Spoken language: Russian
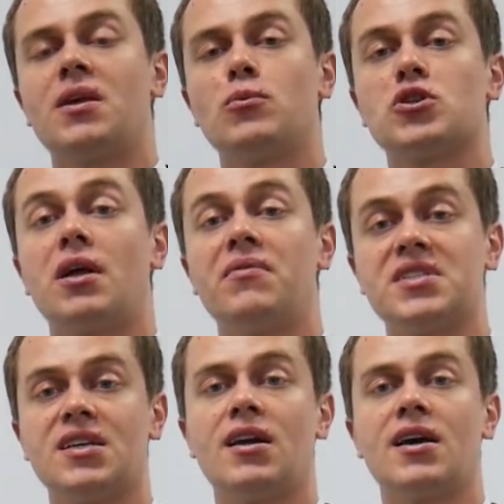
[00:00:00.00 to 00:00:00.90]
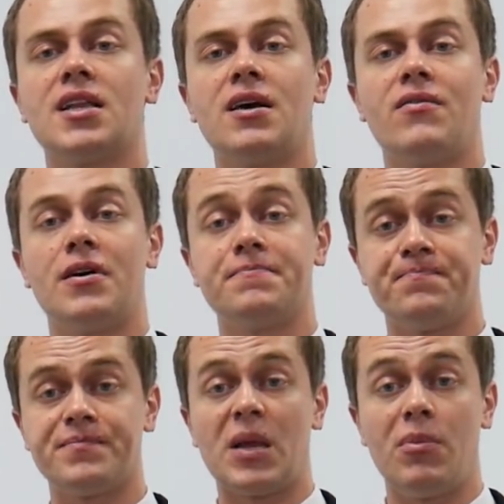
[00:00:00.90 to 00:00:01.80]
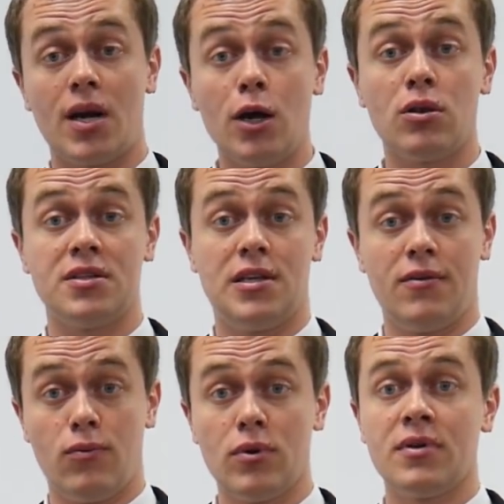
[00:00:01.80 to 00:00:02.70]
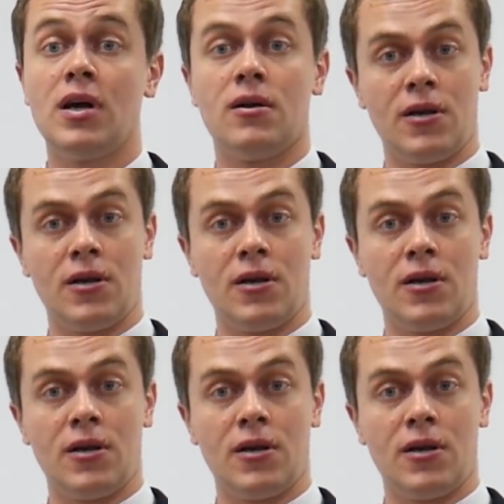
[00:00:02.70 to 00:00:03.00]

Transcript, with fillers: потому что офицеры, когда вам набирают на телефон,